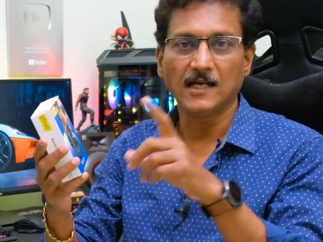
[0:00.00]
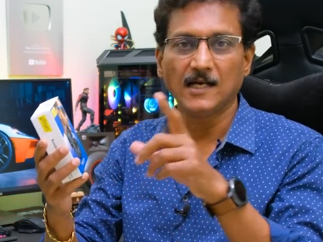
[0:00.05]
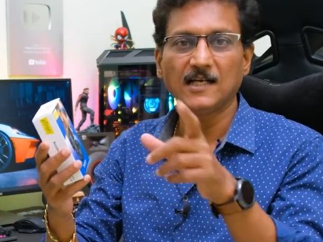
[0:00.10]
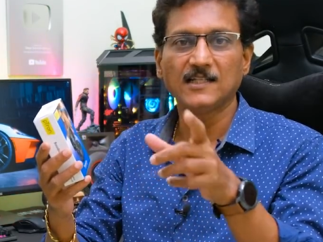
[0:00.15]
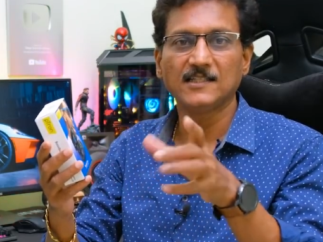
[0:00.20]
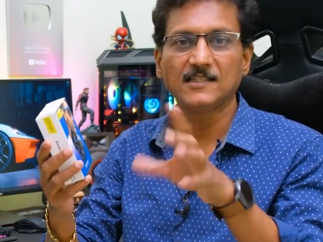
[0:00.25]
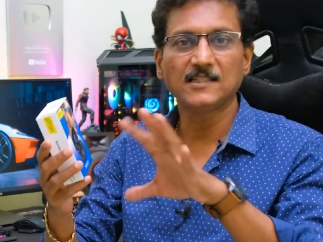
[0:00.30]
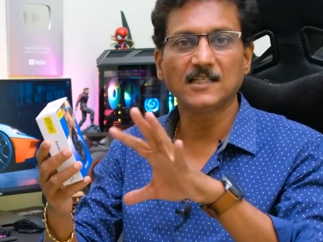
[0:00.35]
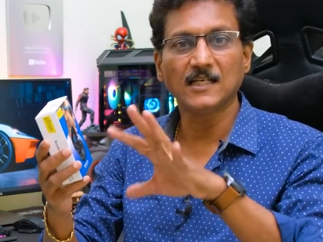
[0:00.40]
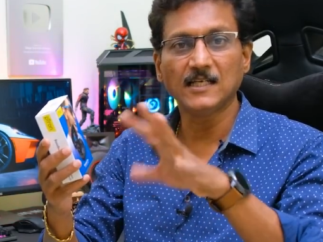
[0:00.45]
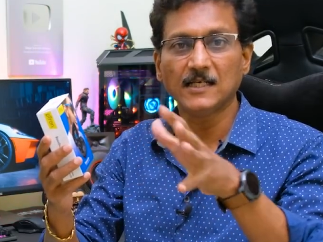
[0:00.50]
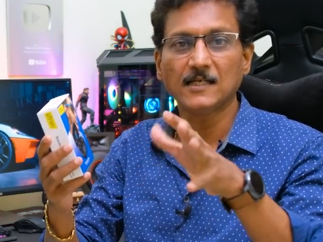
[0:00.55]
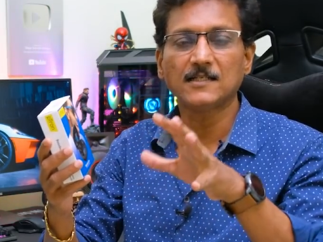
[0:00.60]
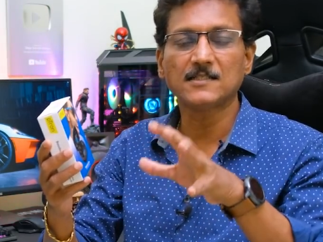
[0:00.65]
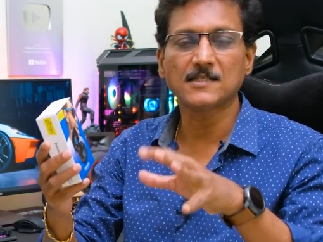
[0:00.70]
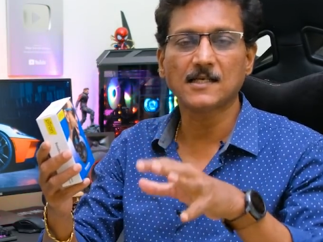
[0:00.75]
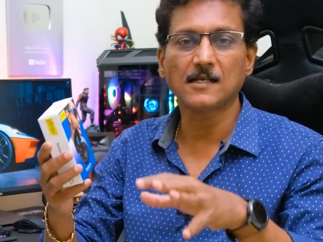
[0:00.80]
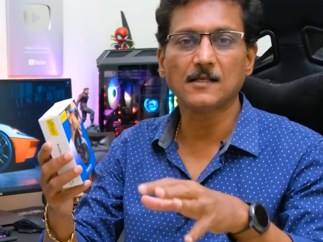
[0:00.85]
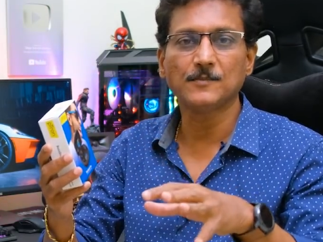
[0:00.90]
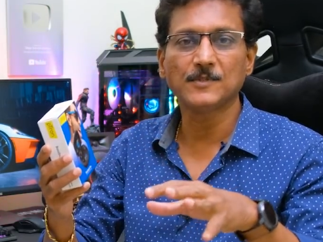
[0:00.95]
అది తెలియక
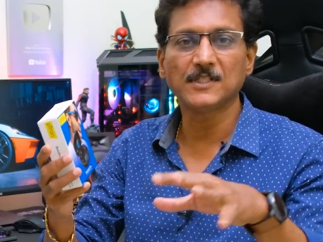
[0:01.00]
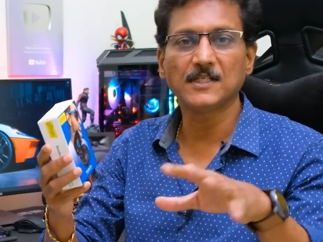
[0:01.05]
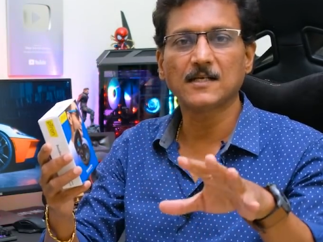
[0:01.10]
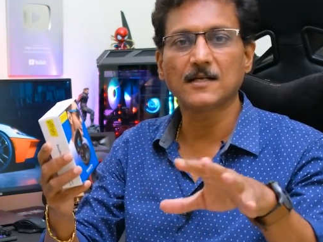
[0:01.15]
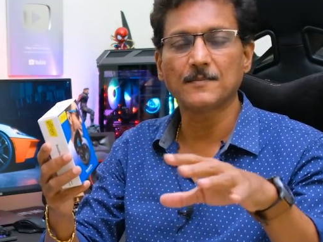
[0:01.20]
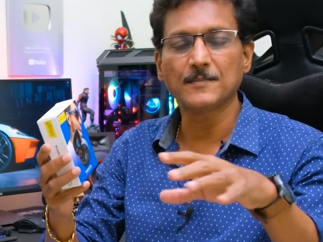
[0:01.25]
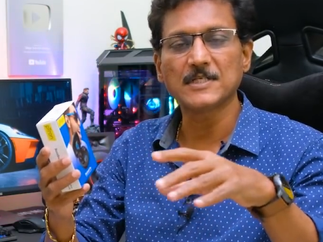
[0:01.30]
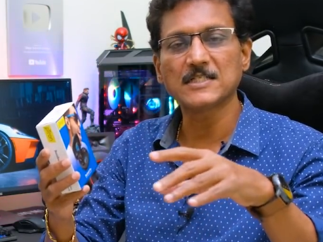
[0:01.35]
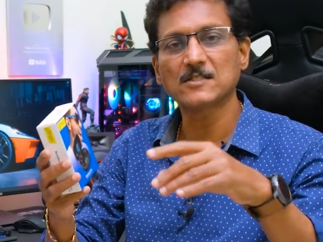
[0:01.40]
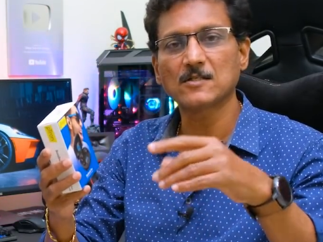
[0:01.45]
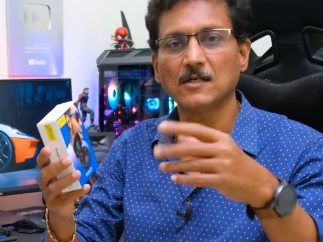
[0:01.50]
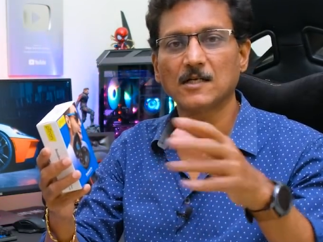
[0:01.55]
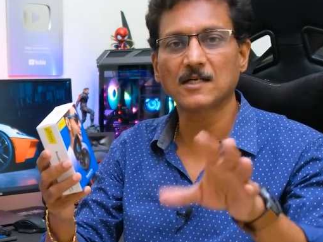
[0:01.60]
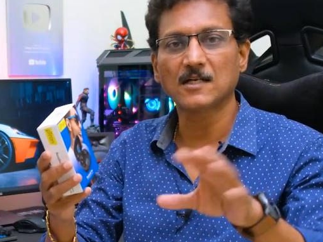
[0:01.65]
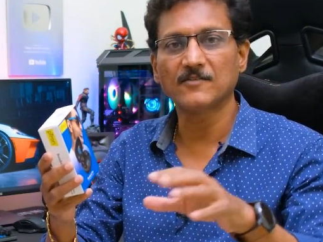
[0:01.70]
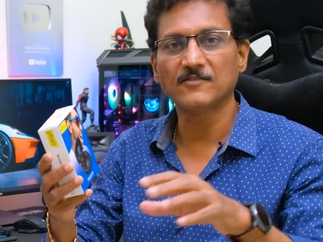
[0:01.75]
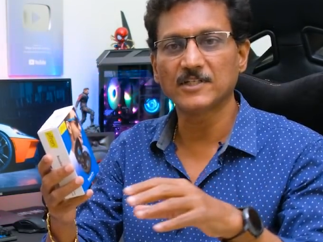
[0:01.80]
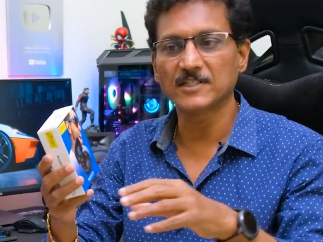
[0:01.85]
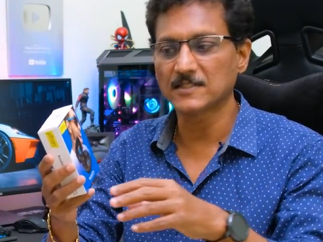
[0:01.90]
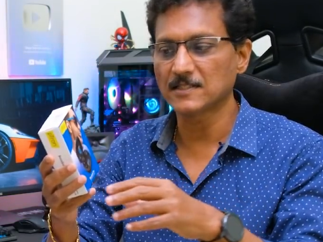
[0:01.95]
చాలామంది కమెంట్స్లో
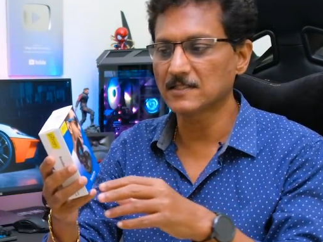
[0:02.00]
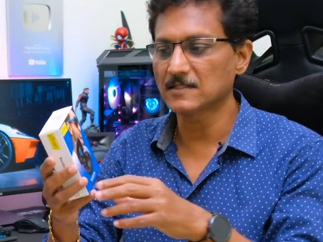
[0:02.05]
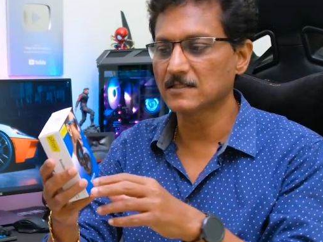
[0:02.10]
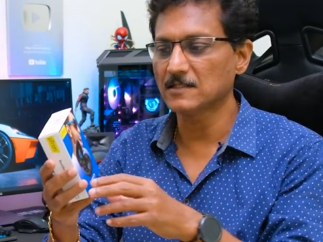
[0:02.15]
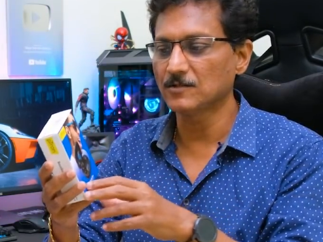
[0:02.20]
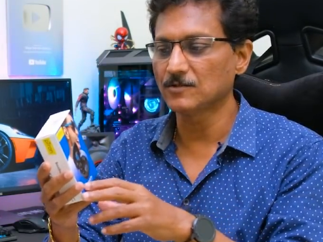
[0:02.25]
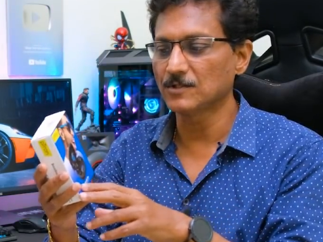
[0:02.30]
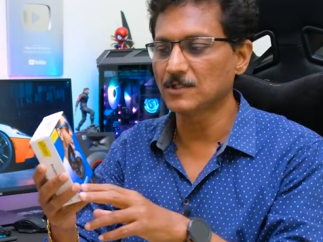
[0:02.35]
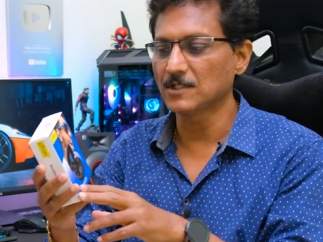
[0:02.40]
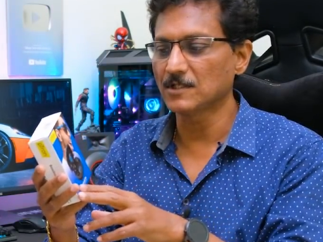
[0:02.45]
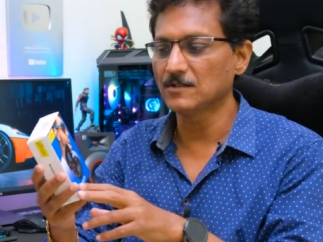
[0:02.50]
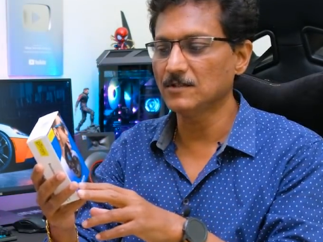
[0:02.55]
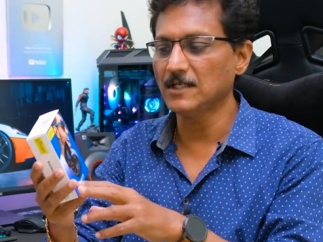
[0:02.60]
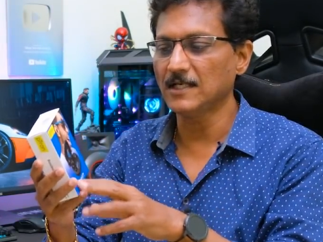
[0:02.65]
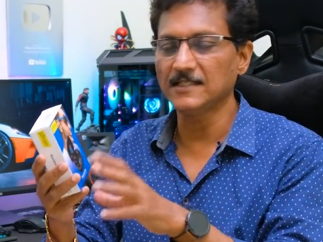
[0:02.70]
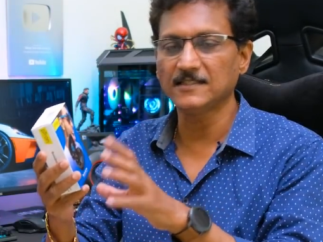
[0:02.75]
అట్లా వేసేస్తూ ఉంటారు